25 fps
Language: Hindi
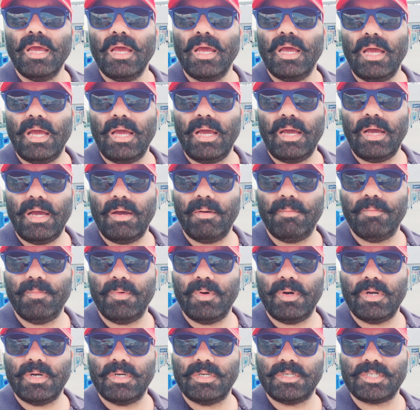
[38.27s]

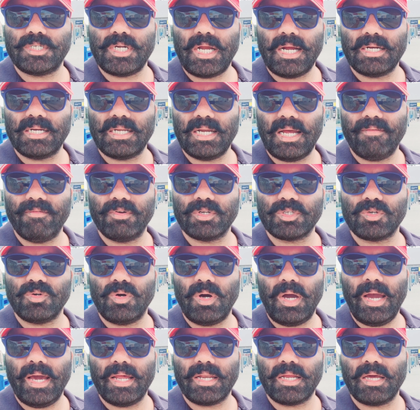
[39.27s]
ट्रक ड्राइवर्स
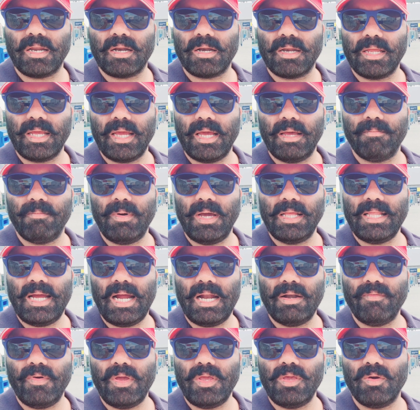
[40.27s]
को हायर कर रही हैं बाय
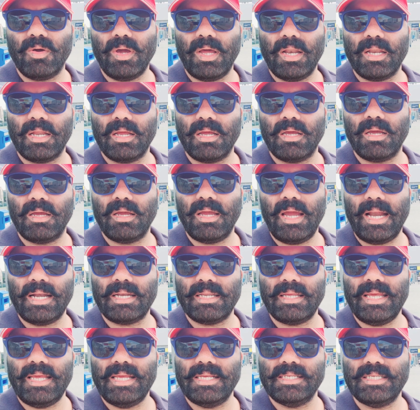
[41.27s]
दैट वे यू कैन गेट
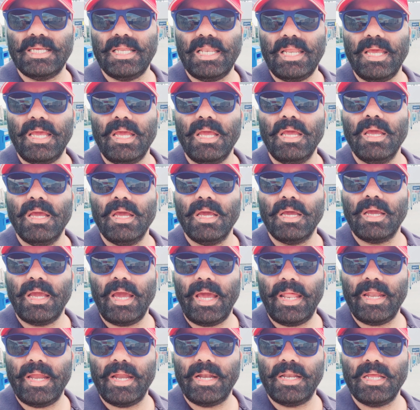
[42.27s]
ईजीली
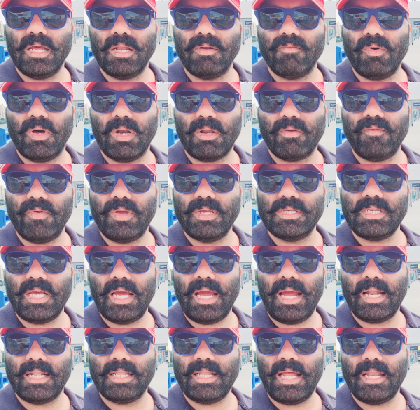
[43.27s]
कैनेडियन वर्क
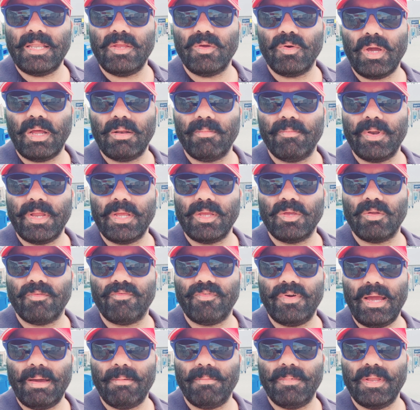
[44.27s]
वीज़ा एंड देन यू कैन ब्रिंग योर
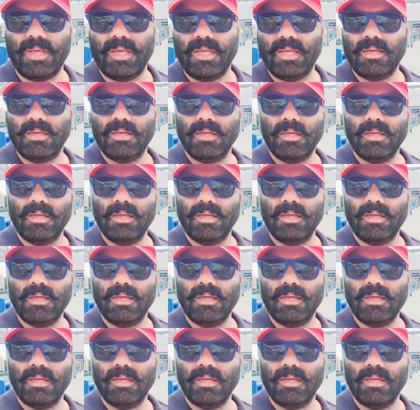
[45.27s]
फैमिली